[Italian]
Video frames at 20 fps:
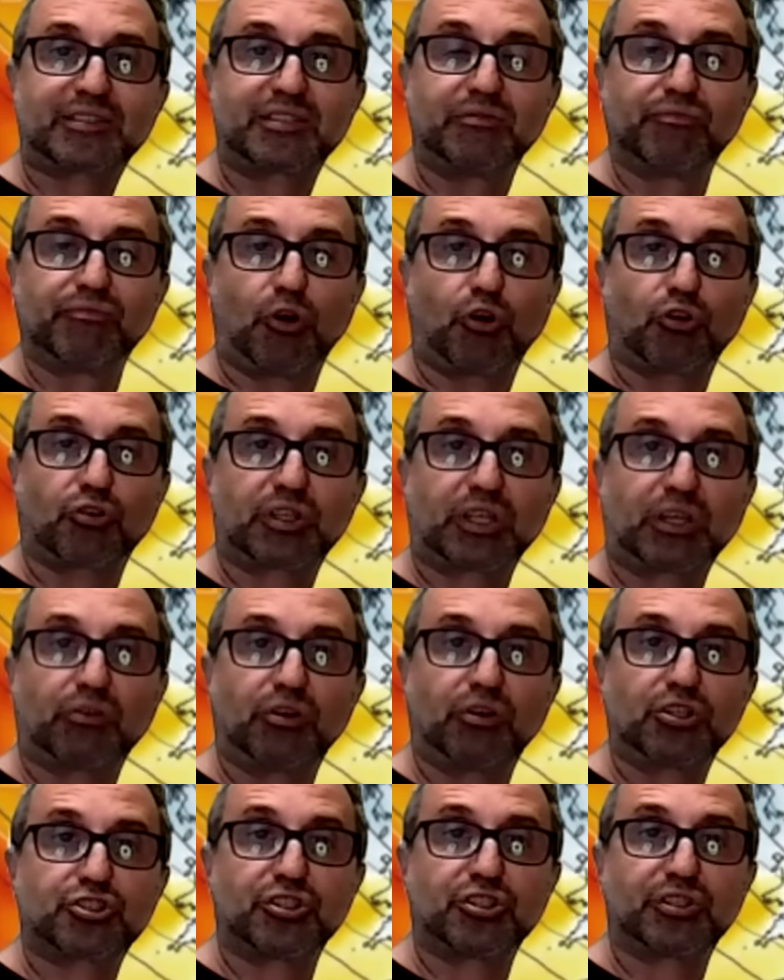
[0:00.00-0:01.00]
si
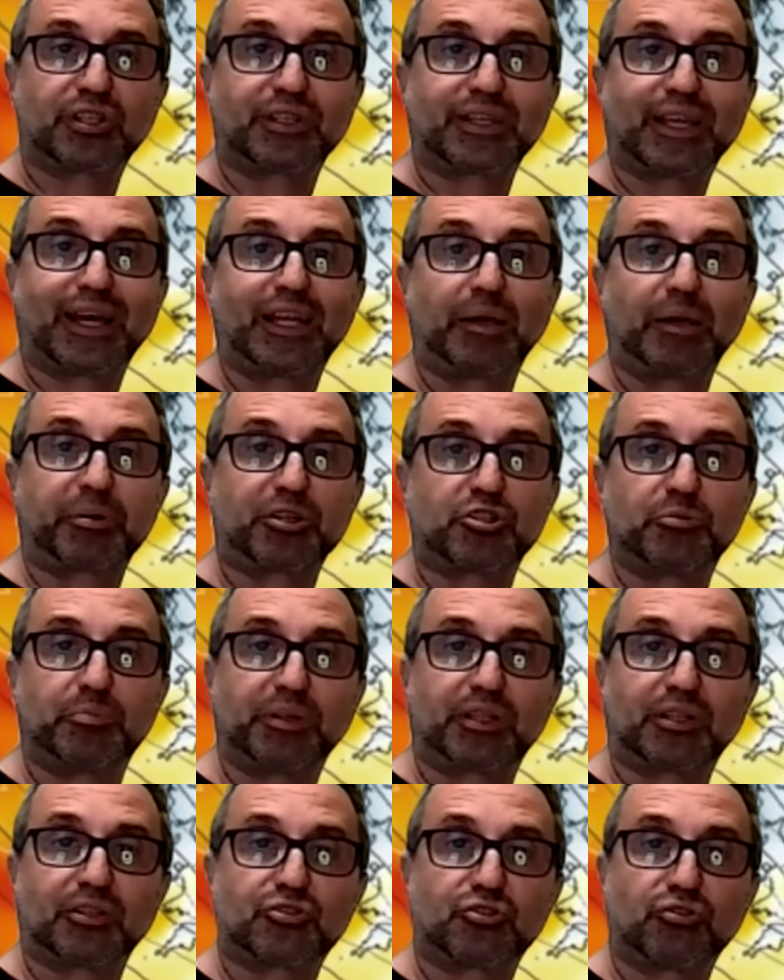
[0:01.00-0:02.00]
invorticano nel centro Italia,
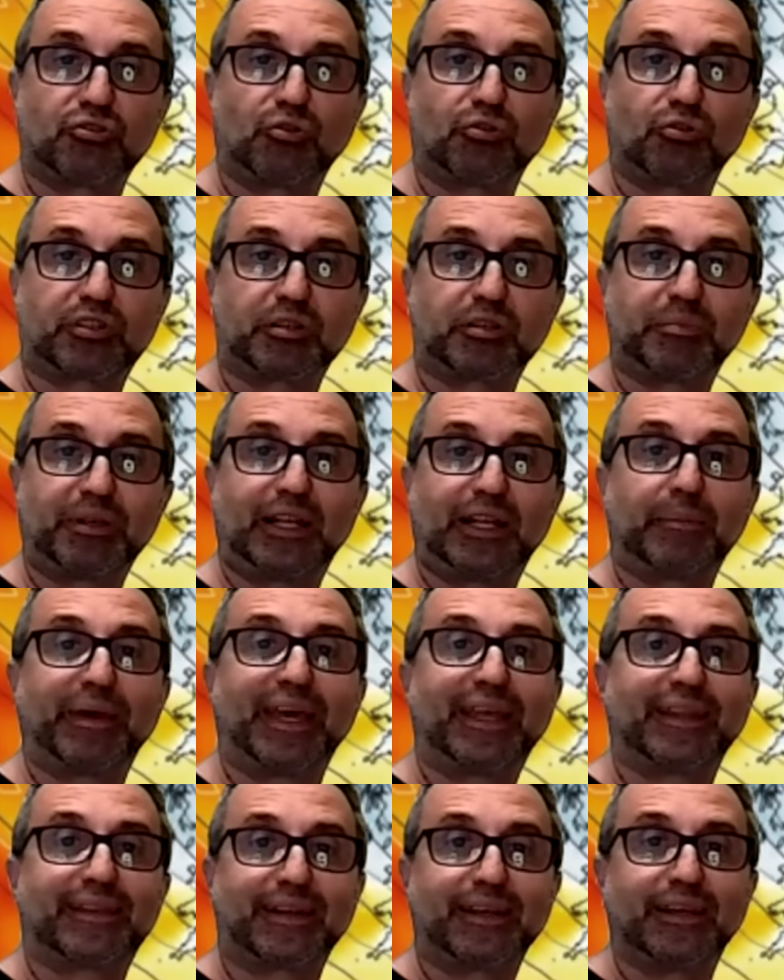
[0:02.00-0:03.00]
precipitazioni oltre i mille
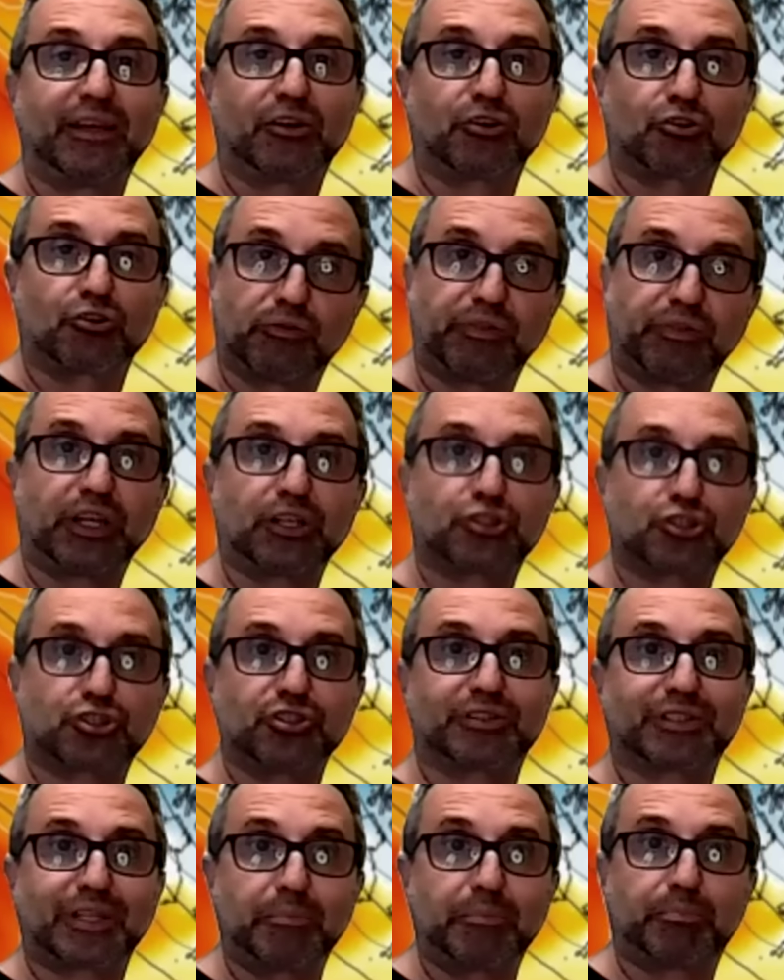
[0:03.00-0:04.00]
metri,
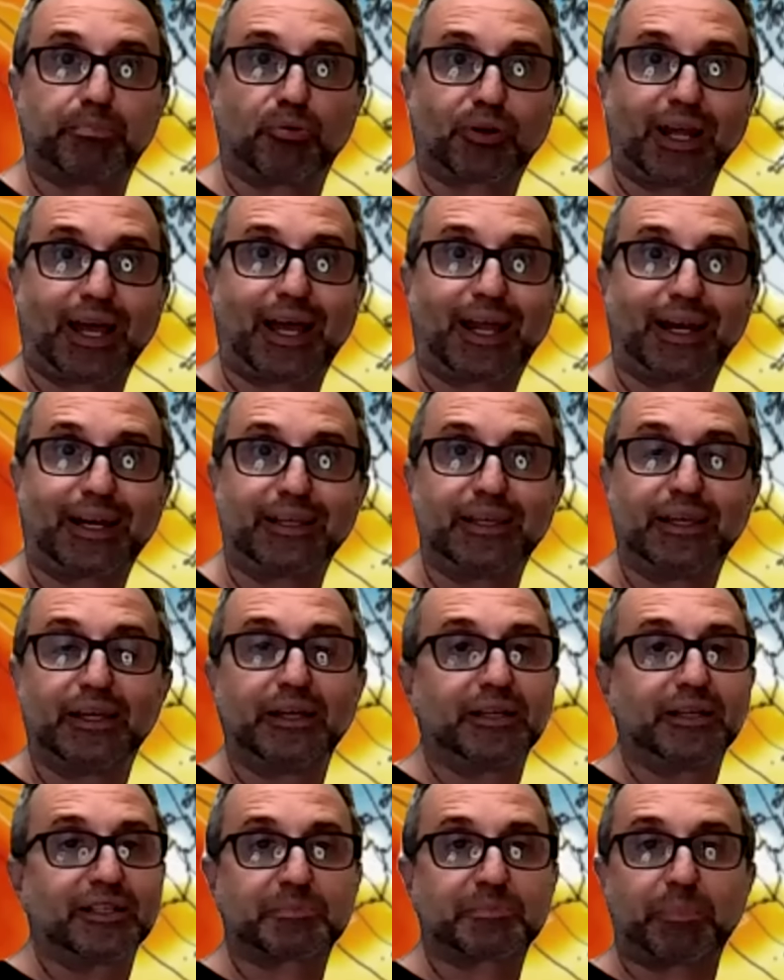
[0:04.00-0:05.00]
rovesci temporali
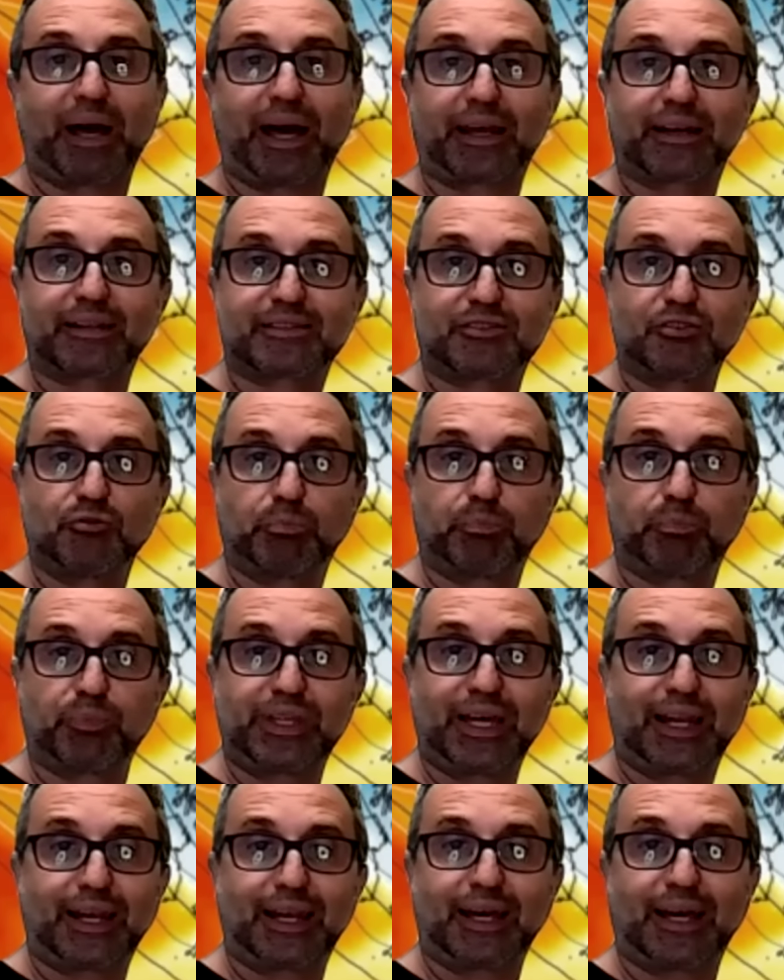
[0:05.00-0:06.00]
sparsi
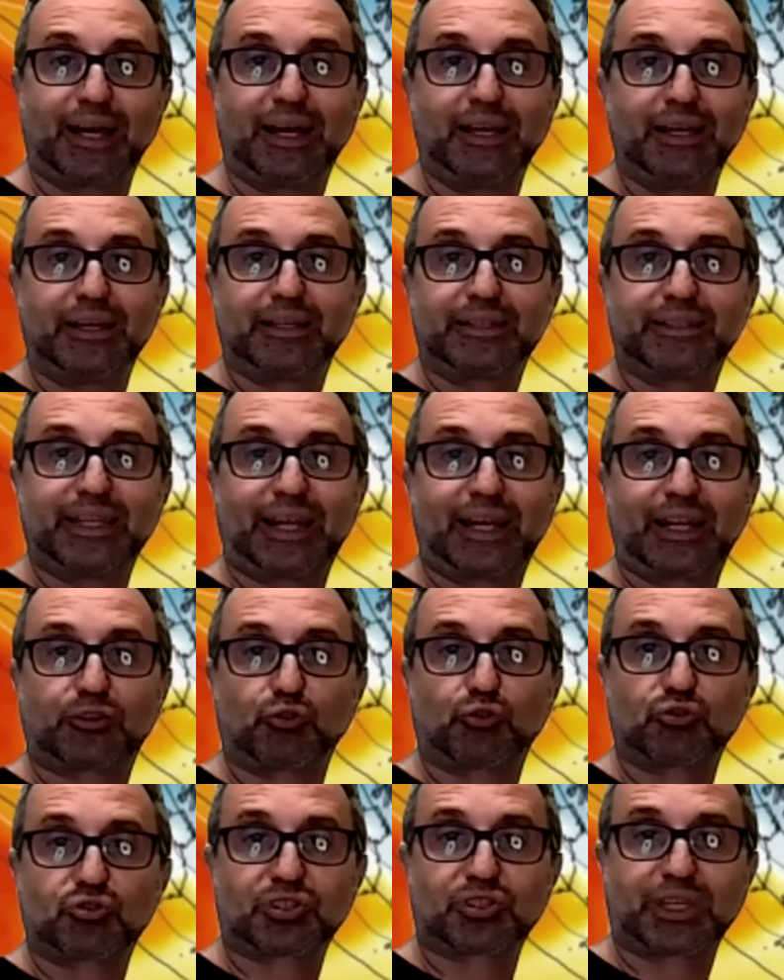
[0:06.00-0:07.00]
dalla, dalla,
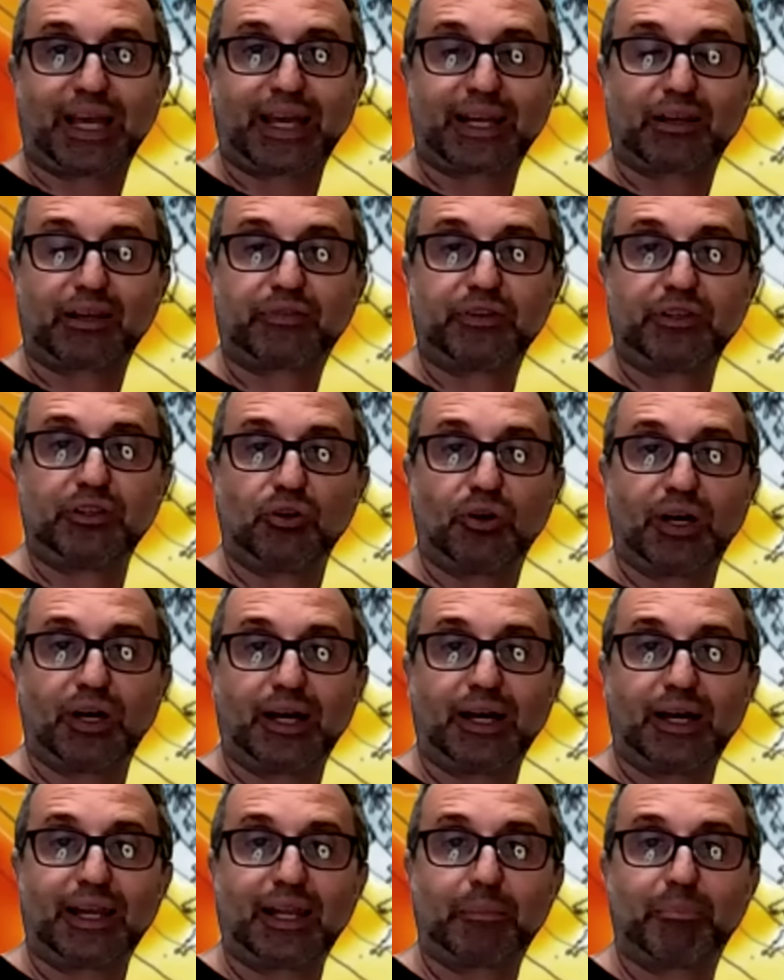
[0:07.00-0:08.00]
Toscana fino
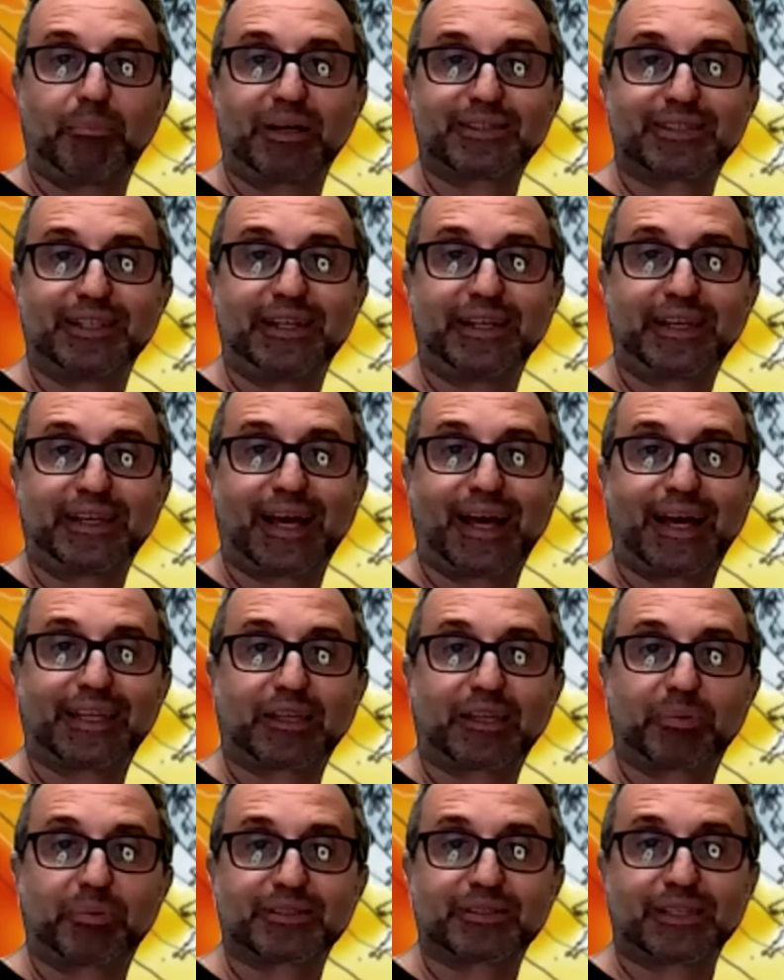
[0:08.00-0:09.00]
alla
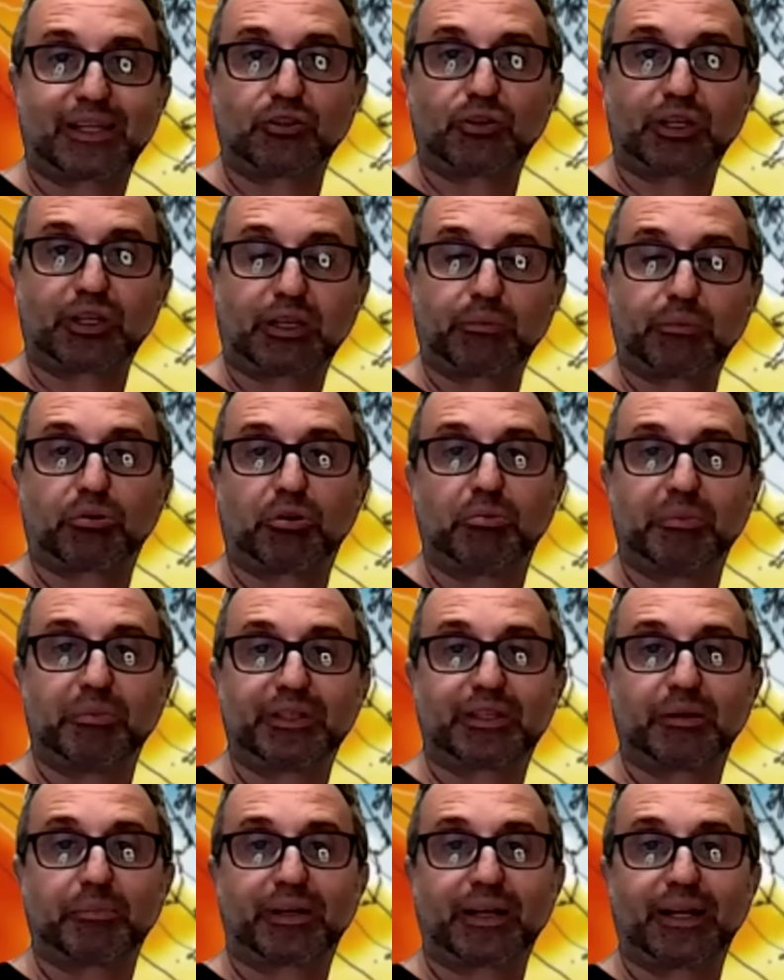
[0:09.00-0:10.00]
Basilicata, passando anche
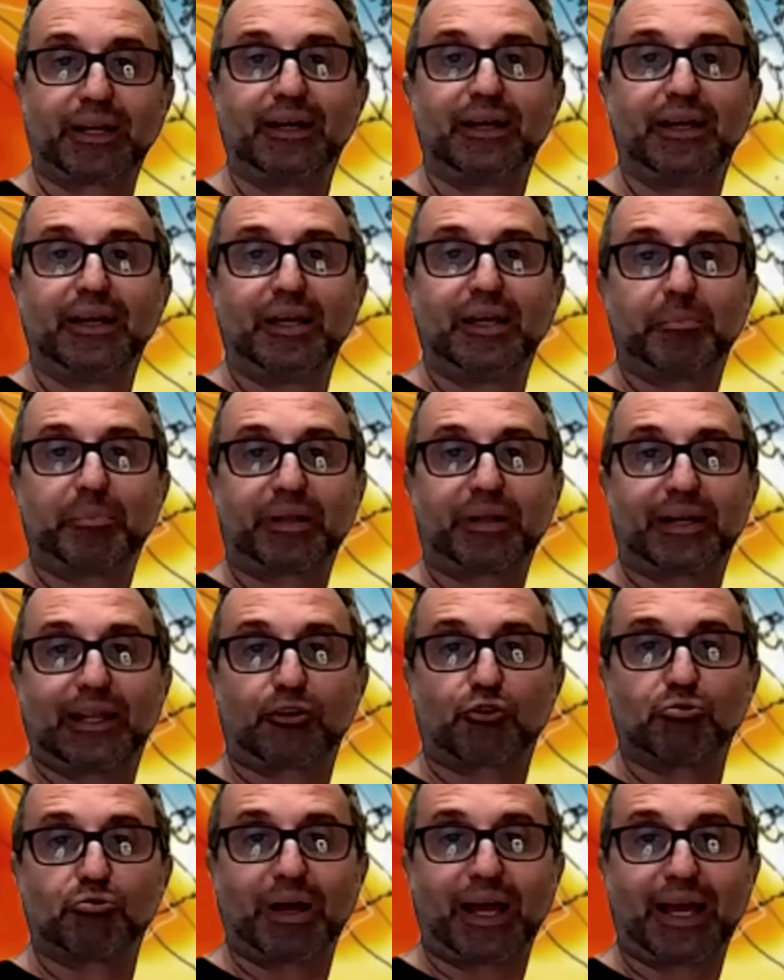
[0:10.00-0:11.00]
probabilmente per la, per
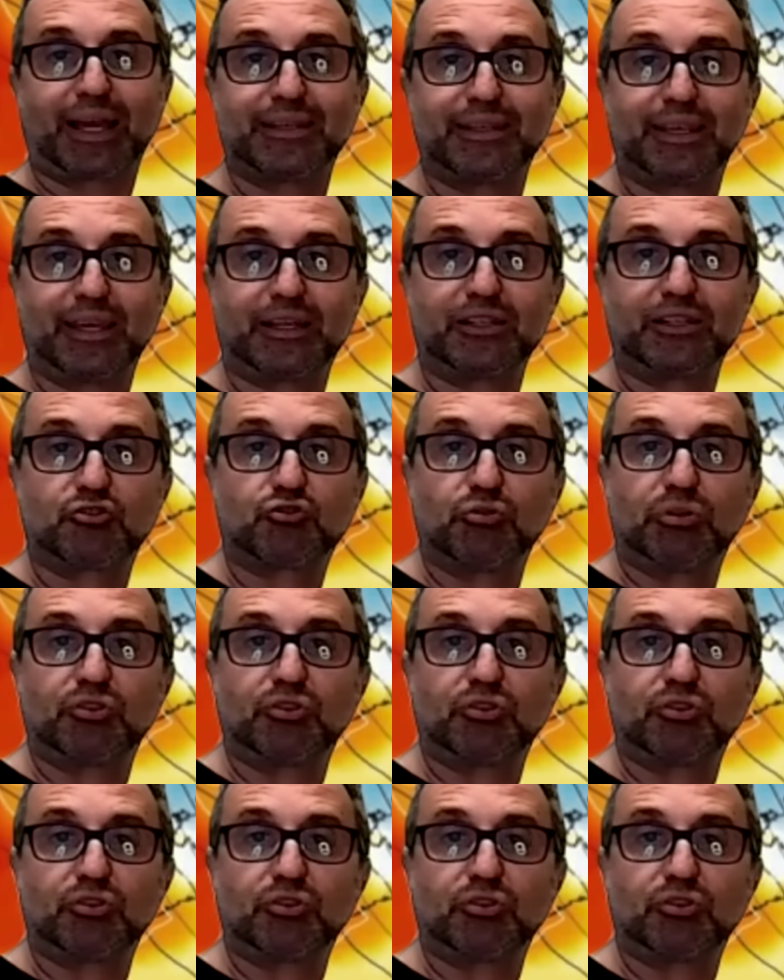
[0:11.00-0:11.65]
la Romagna.